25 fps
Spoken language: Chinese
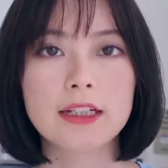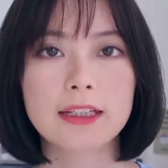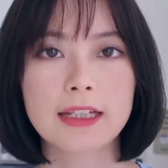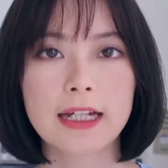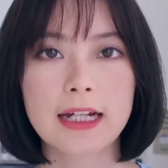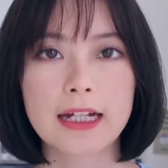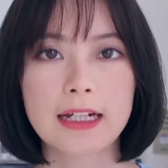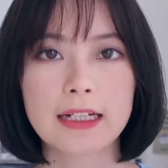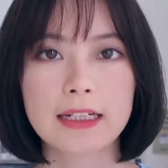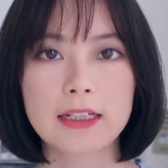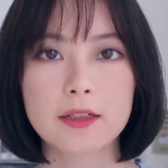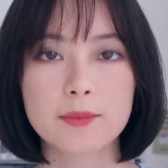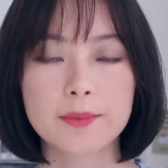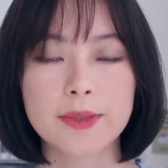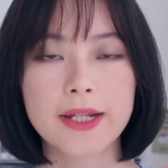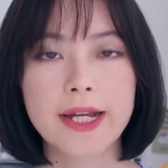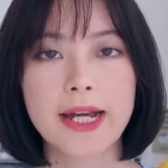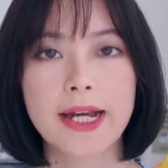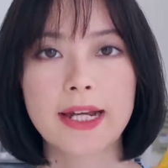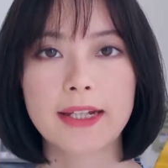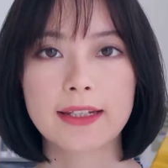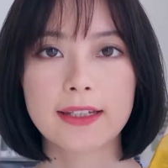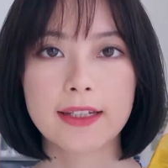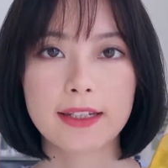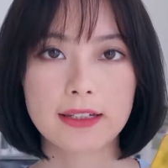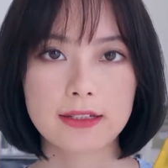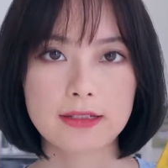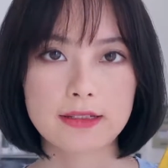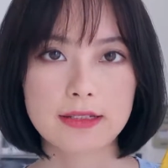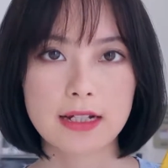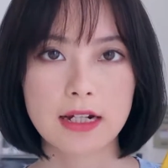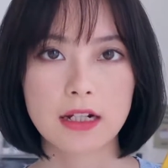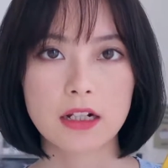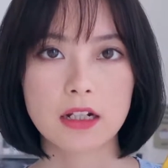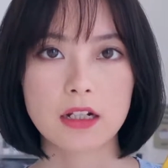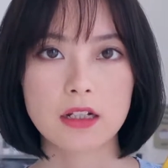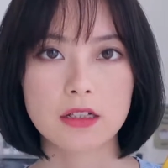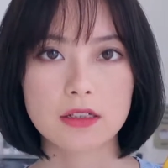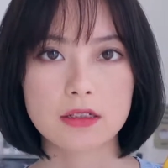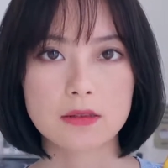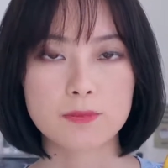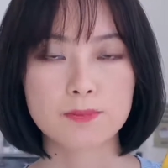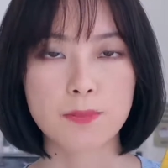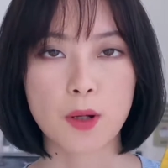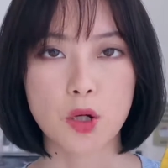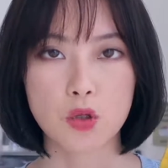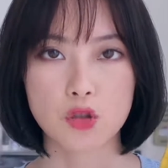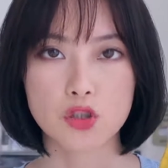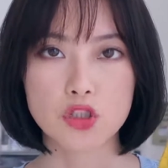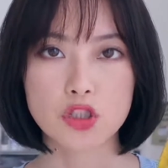它里面还添加了
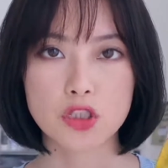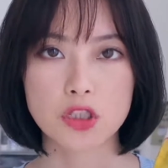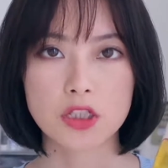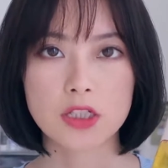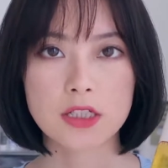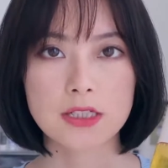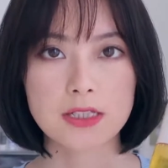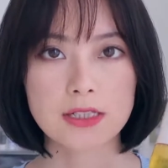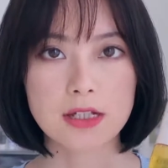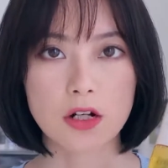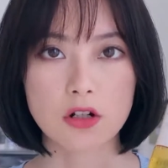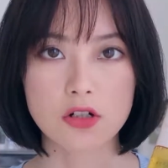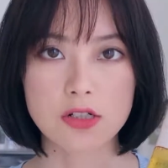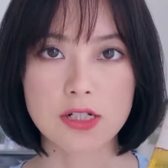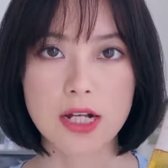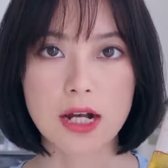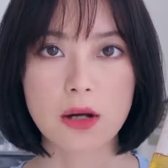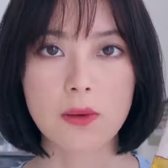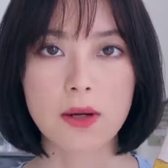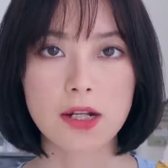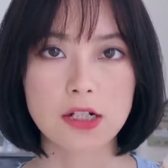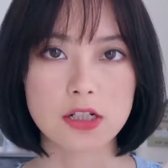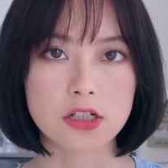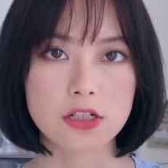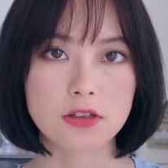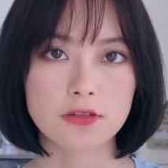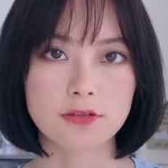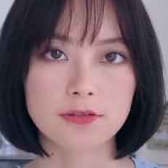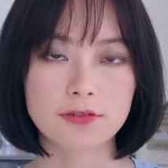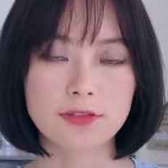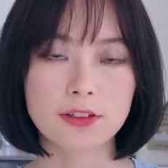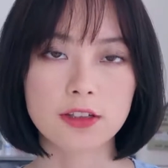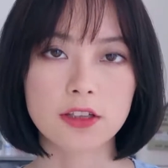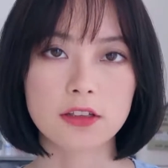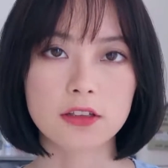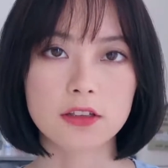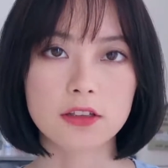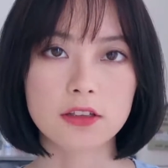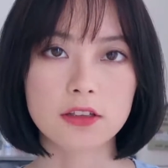保湿的角鲨烷成分。